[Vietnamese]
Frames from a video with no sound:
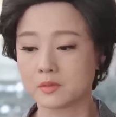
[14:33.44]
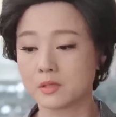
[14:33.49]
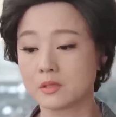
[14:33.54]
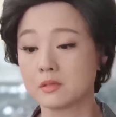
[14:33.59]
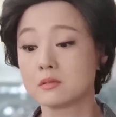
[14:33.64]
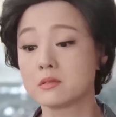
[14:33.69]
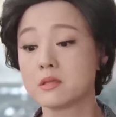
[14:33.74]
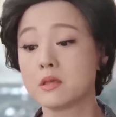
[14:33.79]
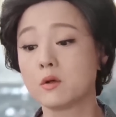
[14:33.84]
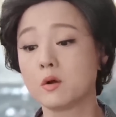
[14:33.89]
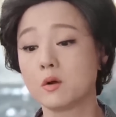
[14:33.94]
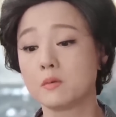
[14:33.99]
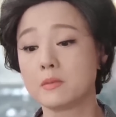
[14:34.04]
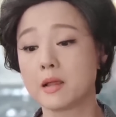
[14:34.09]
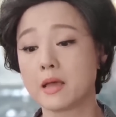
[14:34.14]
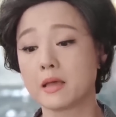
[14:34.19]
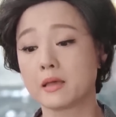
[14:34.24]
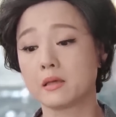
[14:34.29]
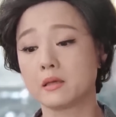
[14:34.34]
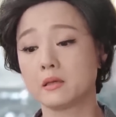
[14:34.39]
Tự nhiên hôm
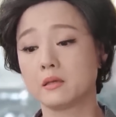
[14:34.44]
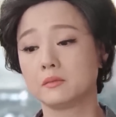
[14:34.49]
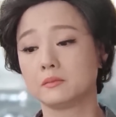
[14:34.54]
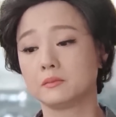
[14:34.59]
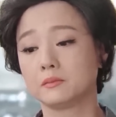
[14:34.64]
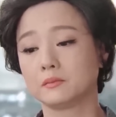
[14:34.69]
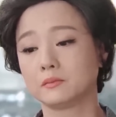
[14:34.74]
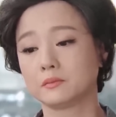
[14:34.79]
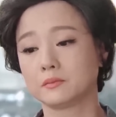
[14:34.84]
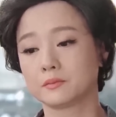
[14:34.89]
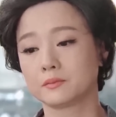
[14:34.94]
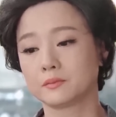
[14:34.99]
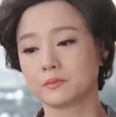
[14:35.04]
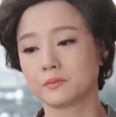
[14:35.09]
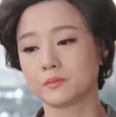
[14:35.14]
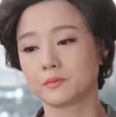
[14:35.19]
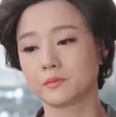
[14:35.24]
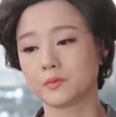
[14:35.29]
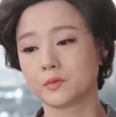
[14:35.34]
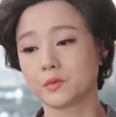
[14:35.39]
nay
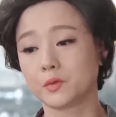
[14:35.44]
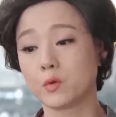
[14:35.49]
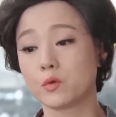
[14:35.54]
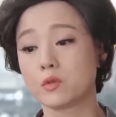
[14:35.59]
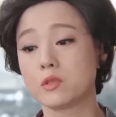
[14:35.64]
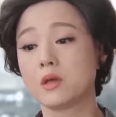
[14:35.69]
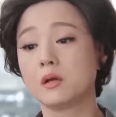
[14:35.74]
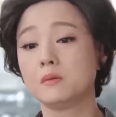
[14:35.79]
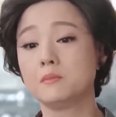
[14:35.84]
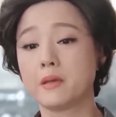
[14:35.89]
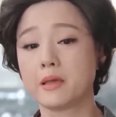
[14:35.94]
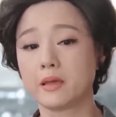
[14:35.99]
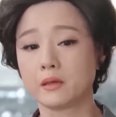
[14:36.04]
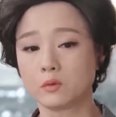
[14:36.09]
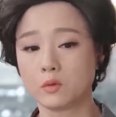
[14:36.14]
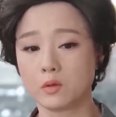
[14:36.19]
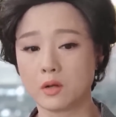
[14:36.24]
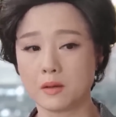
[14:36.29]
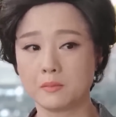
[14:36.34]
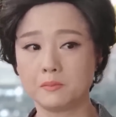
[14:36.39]
Tôi nhớ mẹ
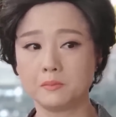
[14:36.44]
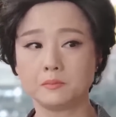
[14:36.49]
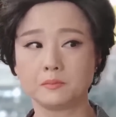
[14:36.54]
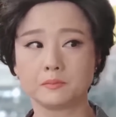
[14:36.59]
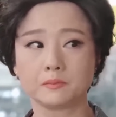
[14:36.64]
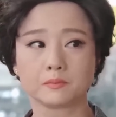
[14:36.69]
tôi lắm